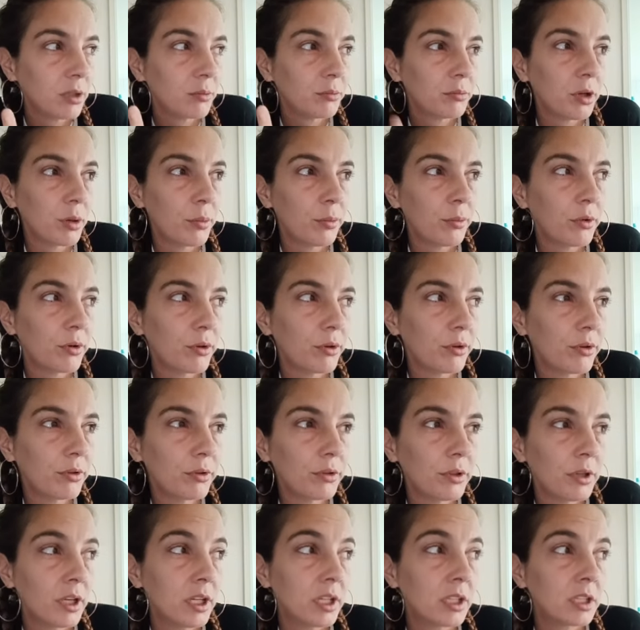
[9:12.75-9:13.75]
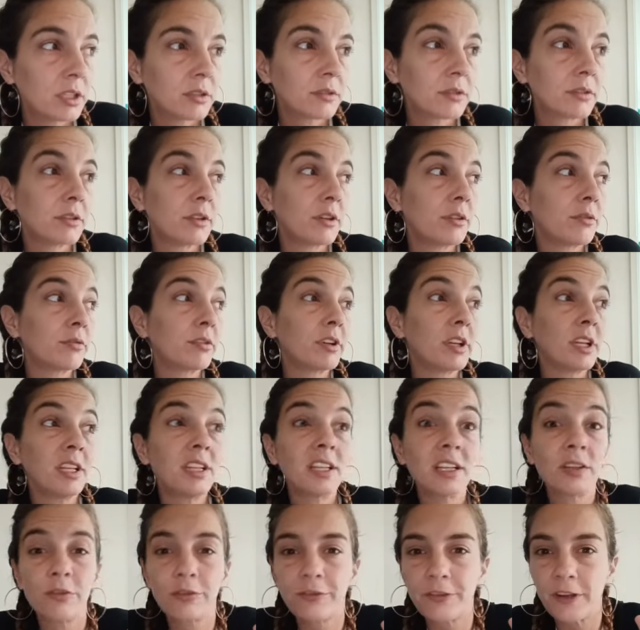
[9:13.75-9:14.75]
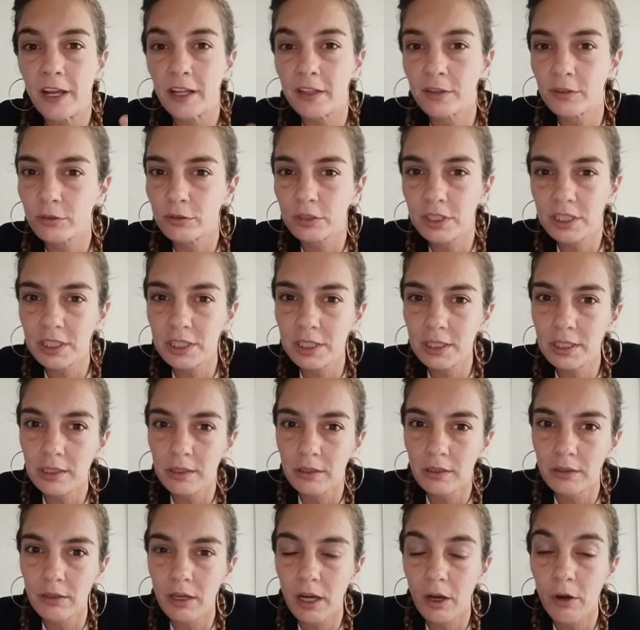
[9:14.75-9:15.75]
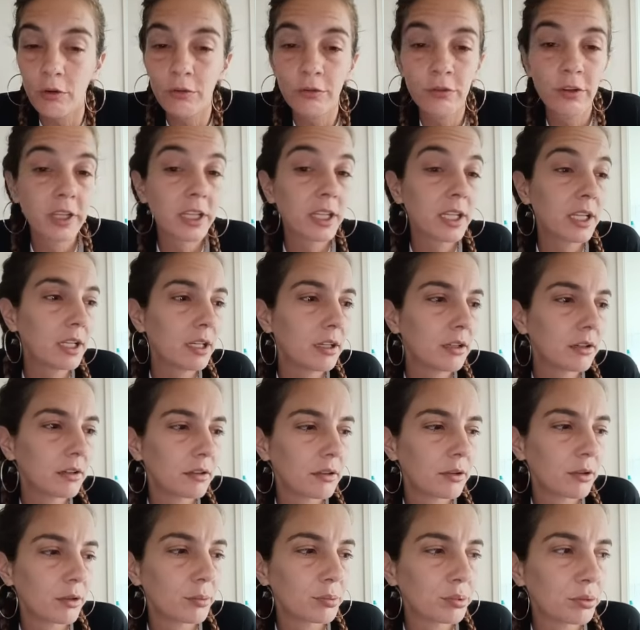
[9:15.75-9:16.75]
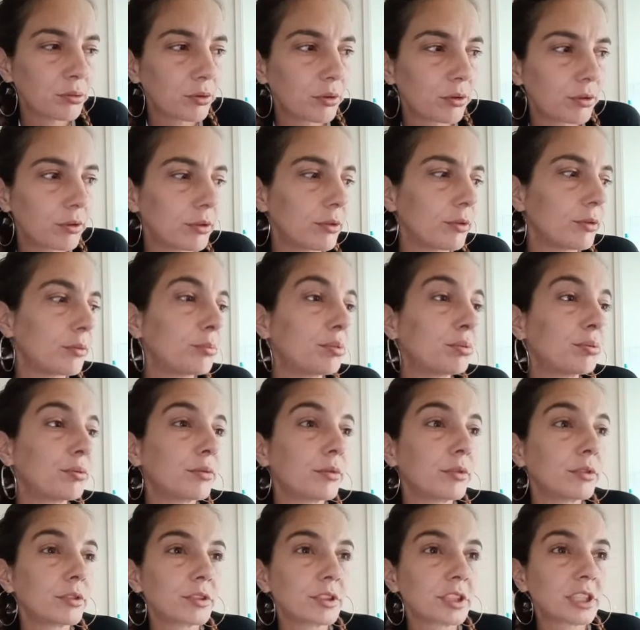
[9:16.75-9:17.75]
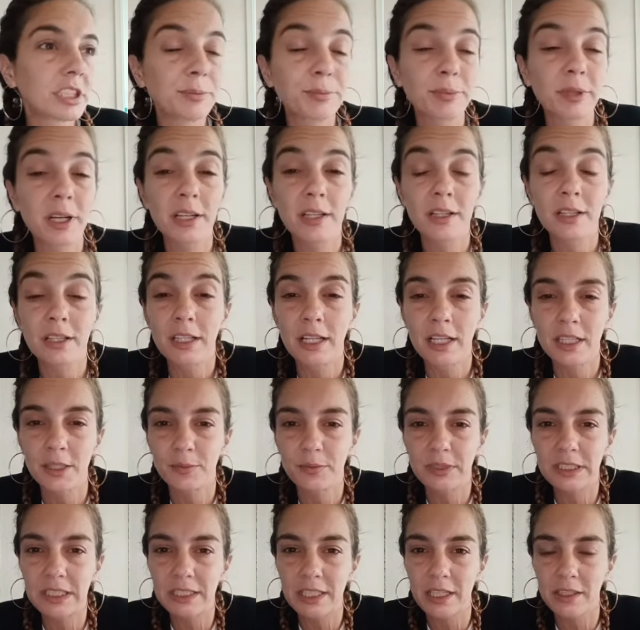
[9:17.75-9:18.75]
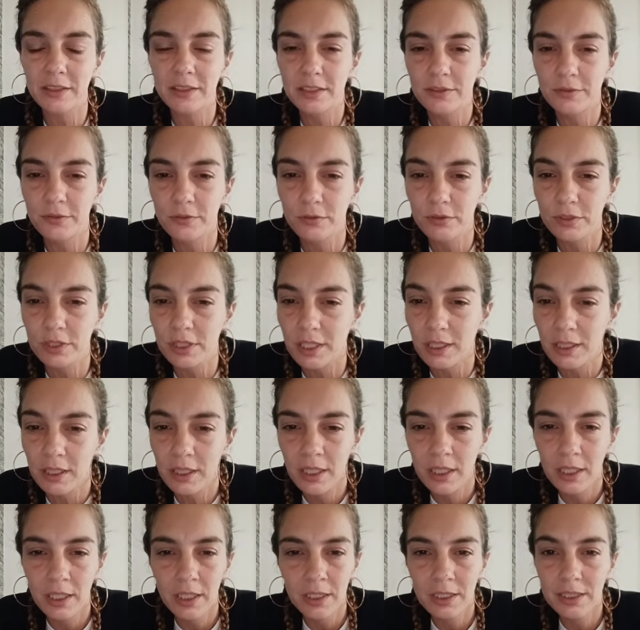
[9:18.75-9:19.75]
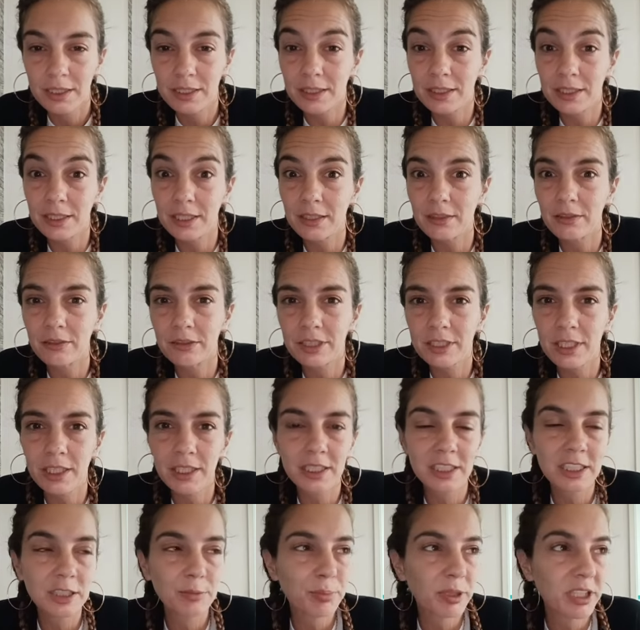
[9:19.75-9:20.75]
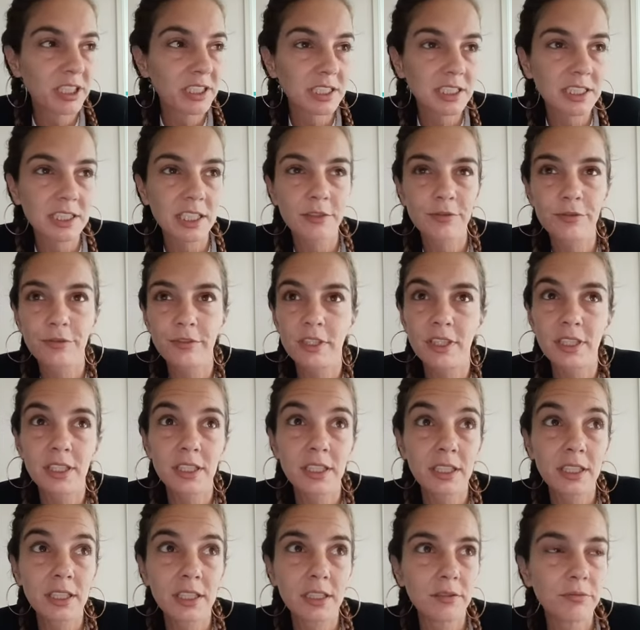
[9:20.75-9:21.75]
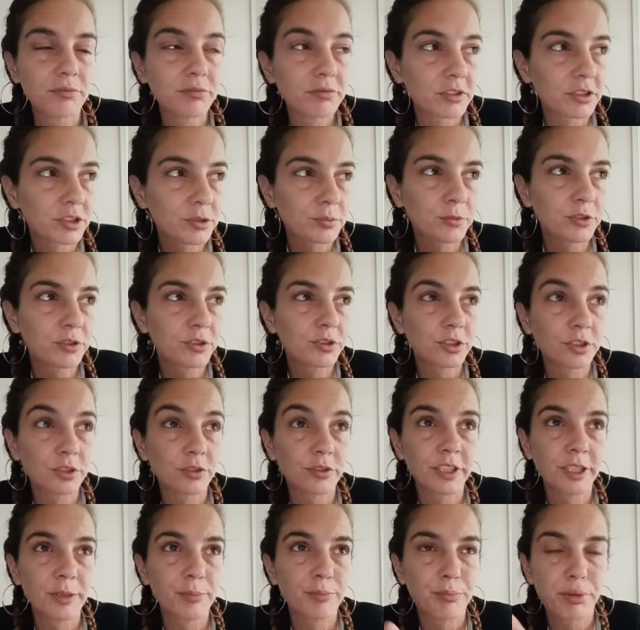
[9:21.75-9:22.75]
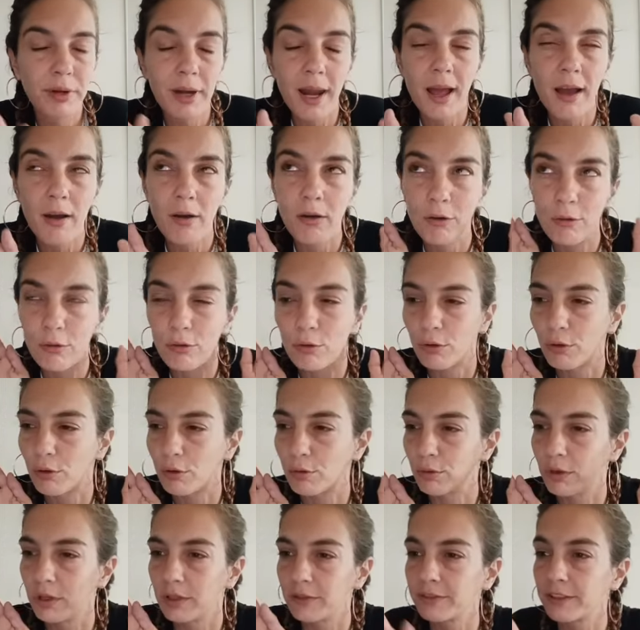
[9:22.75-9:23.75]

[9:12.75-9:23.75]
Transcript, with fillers: Même, euh, vous voyez, dès qu'on fait un dossier à envoyer pour, pour j'en sais pas, l'administratif, tout ça, c'est 5-10 pages à chaque fois. Et franchement, j'en ai plein encore, quoi.